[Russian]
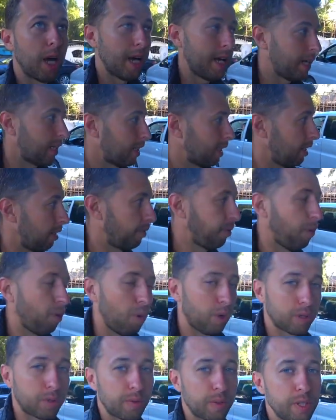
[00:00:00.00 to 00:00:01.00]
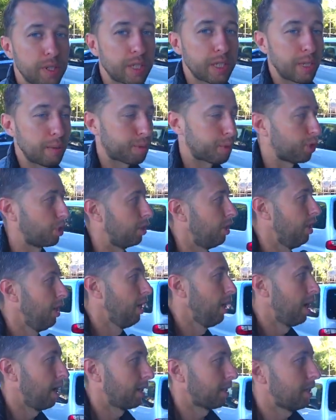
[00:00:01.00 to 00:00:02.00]
а это вход в ресепшн
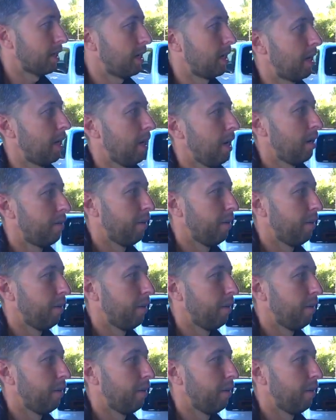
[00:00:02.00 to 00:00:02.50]
отеля,